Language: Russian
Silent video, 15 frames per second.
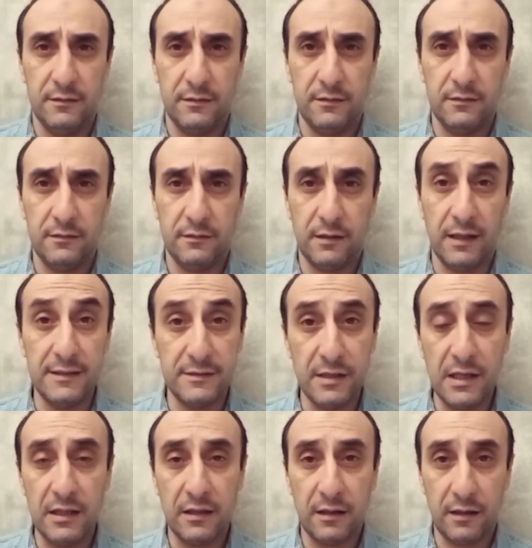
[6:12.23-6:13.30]
э,
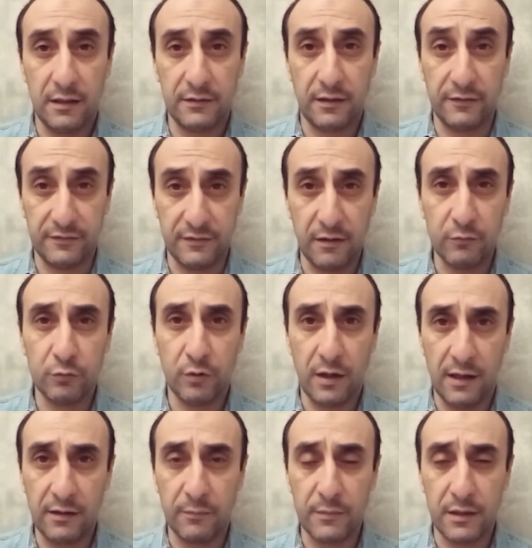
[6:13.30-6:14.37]
отдельно от основной
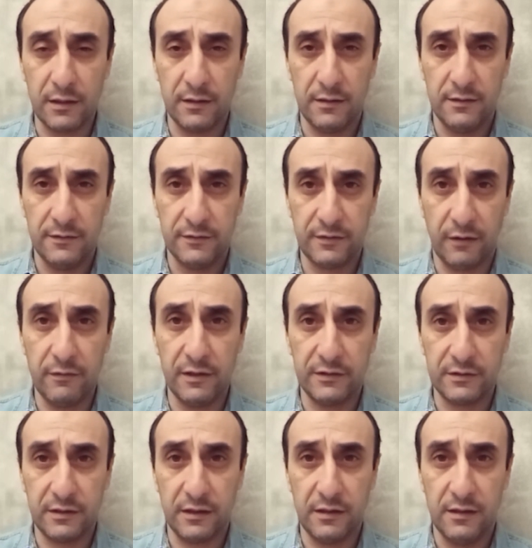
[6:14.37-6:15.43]
армии
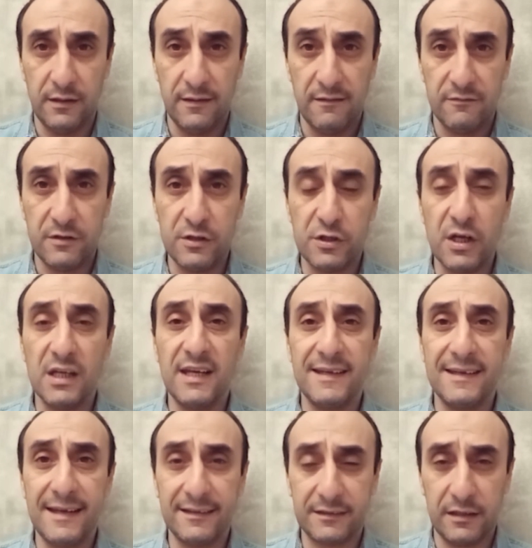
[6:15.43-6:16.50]
советской. В течение
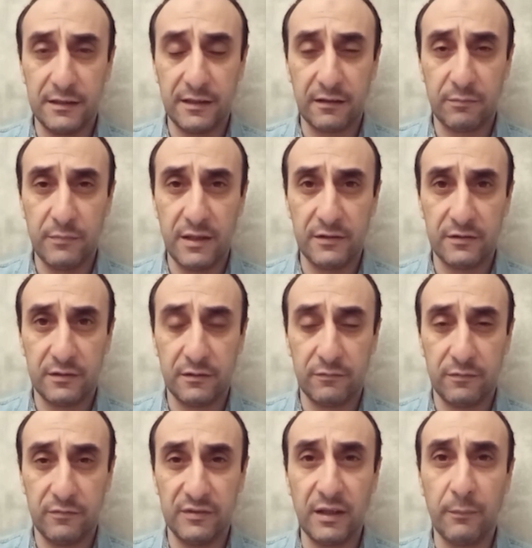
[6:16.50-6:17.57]
нескольких месяцев
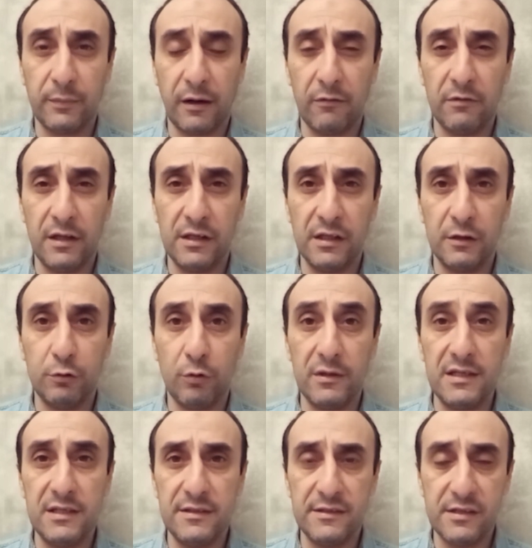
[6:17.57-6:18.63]
в направлении до
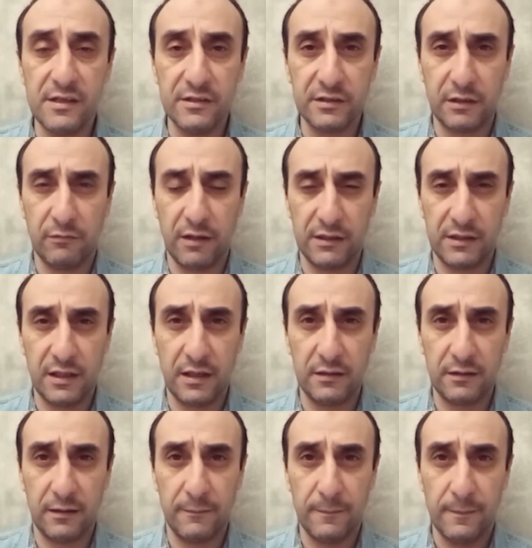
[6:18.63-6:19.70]
Индийского
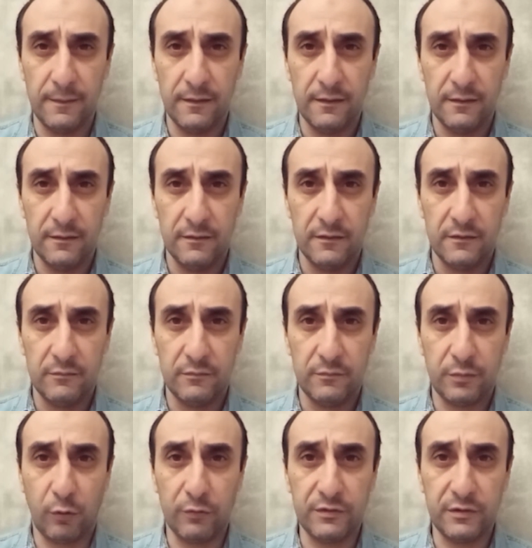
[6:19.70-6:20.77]
океана
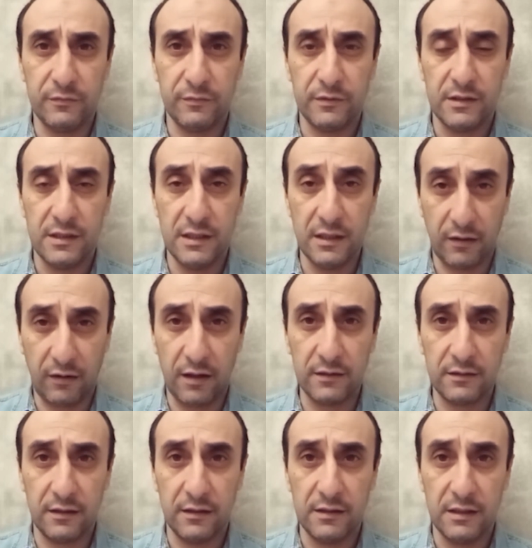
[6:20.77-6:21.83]
против
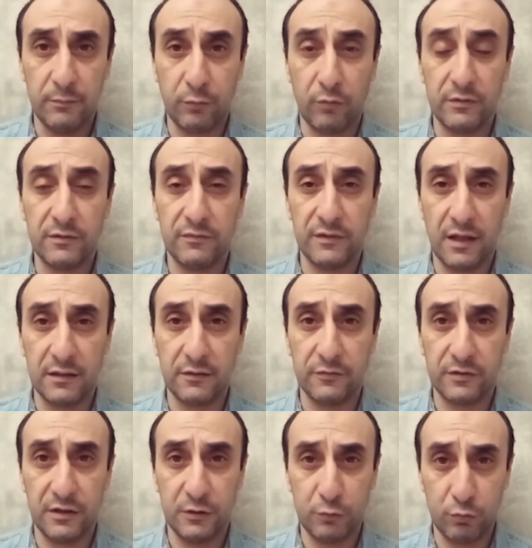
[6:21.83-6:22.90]
Ирана и против
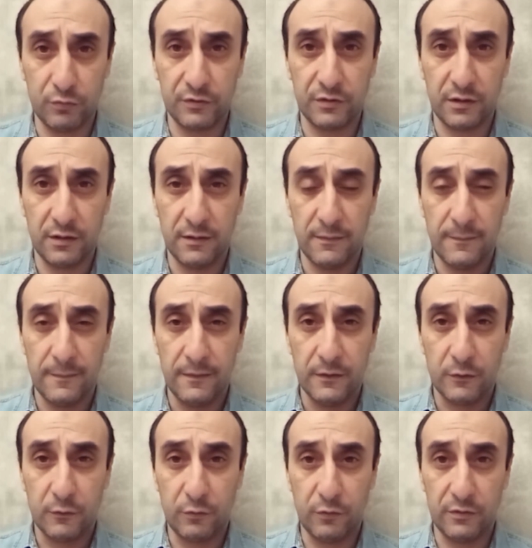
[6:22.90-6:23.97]
натовской Турции.
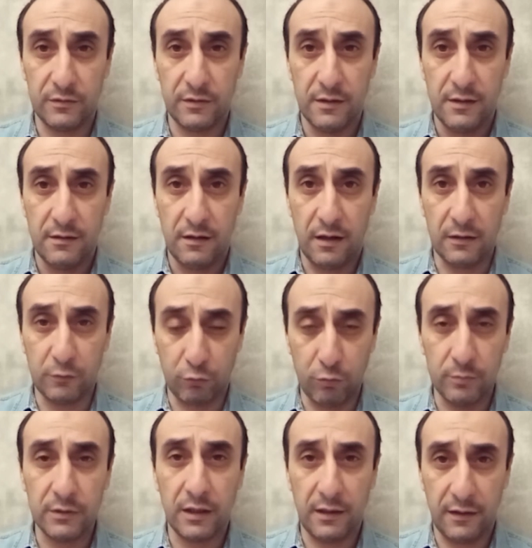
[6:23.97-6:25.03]
То есть
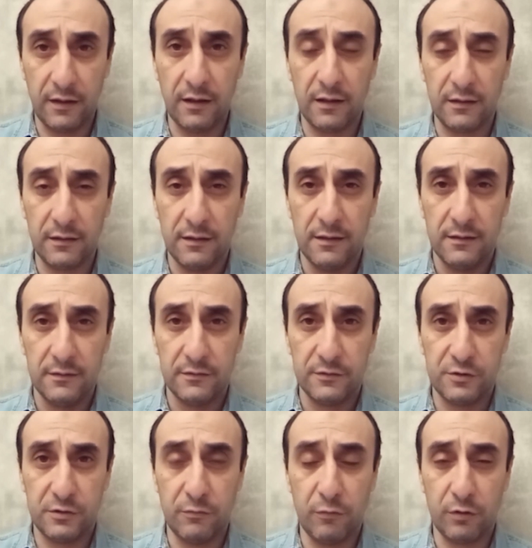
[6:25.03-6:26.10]
огромный ареал,
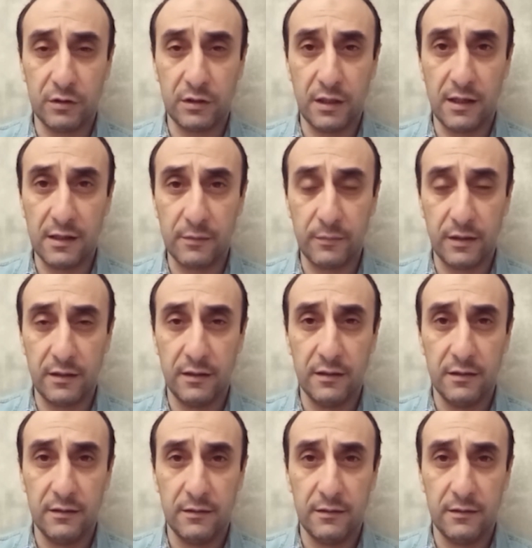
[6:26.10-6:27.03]
4-я армия,